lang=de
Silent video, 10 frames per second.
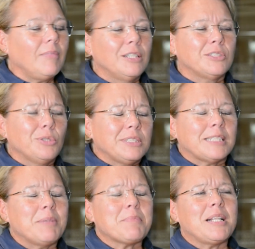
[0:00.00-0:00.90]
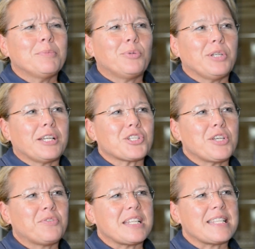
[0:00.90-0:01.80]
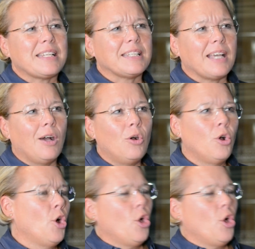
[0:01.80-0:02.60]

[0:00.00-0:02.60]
Und so ist das manchmal im Projektgeschäft tatsächlich auch.